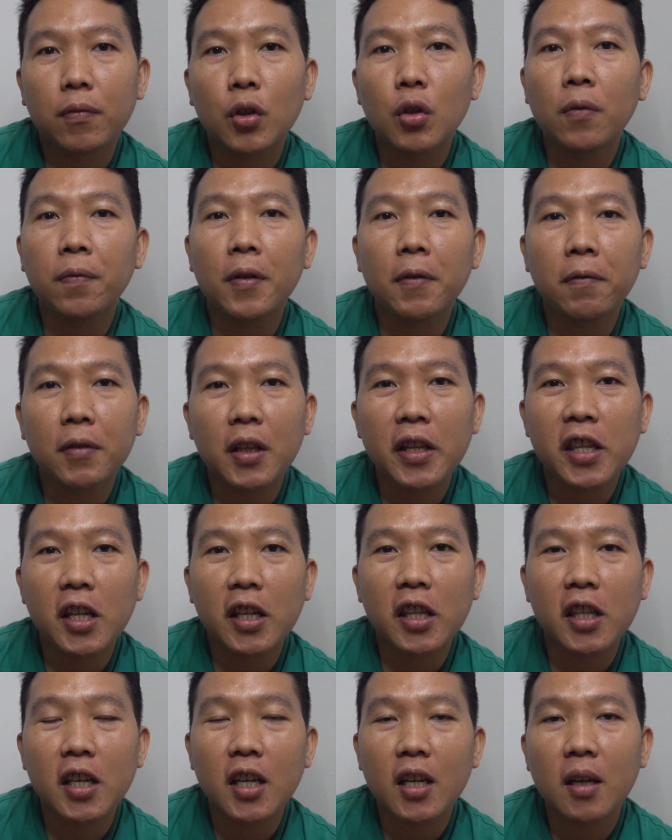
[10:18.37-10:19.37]
um,
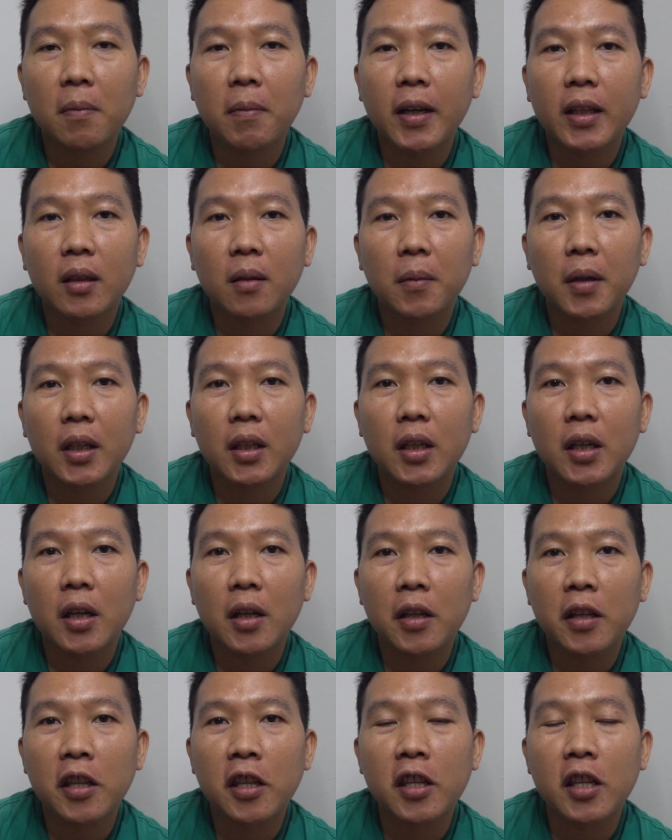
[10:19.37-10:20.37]
256GB naman
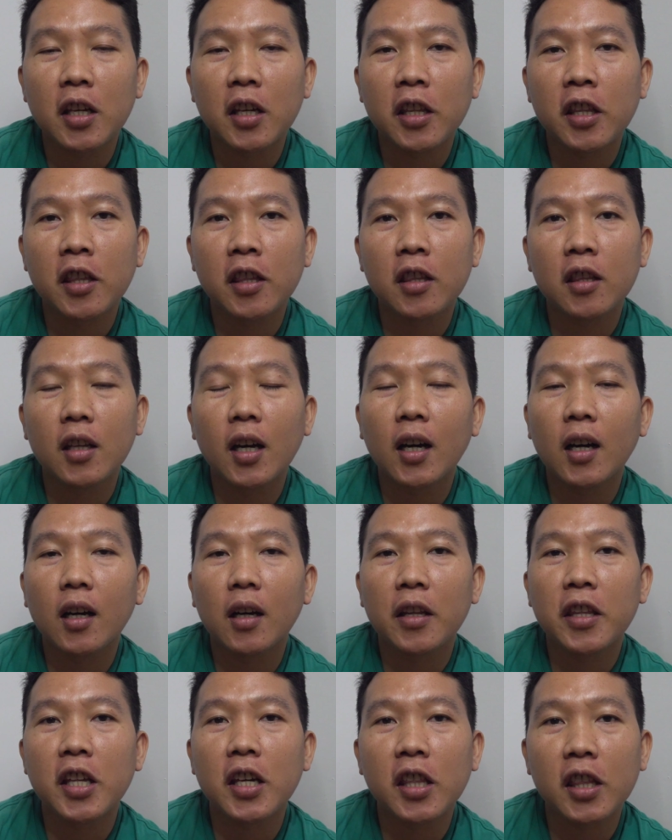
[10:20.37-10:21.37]
is 6,
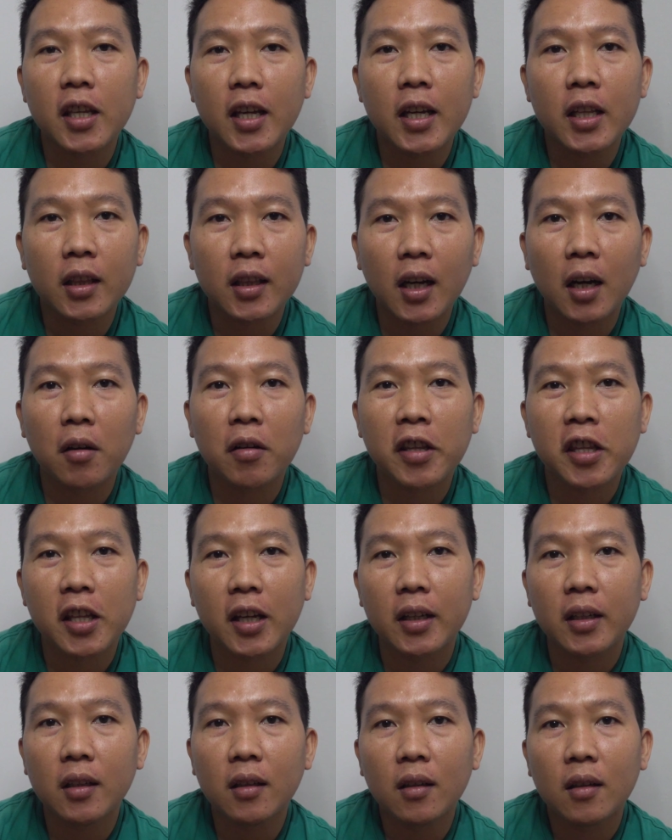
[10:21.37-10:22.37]
uh,
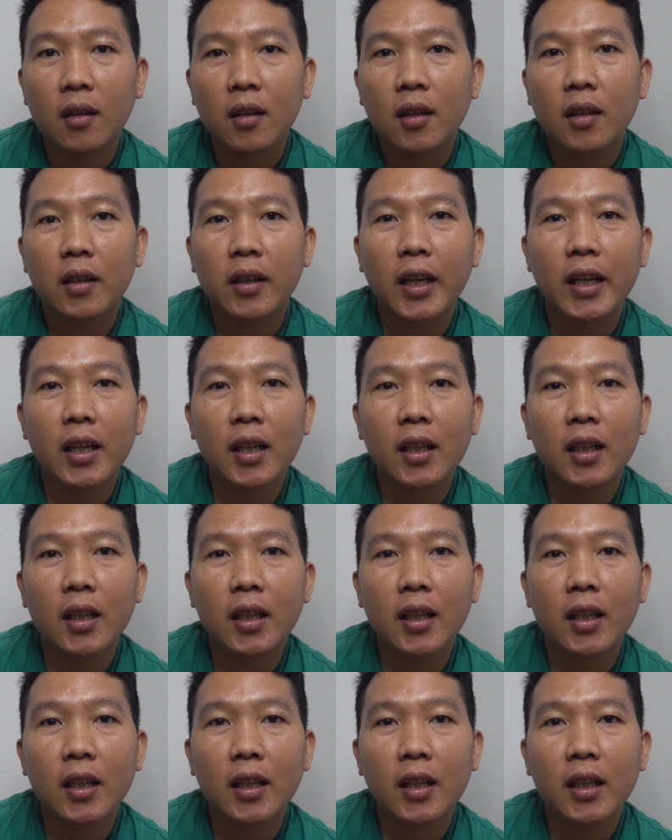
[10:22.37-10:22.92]
68,990.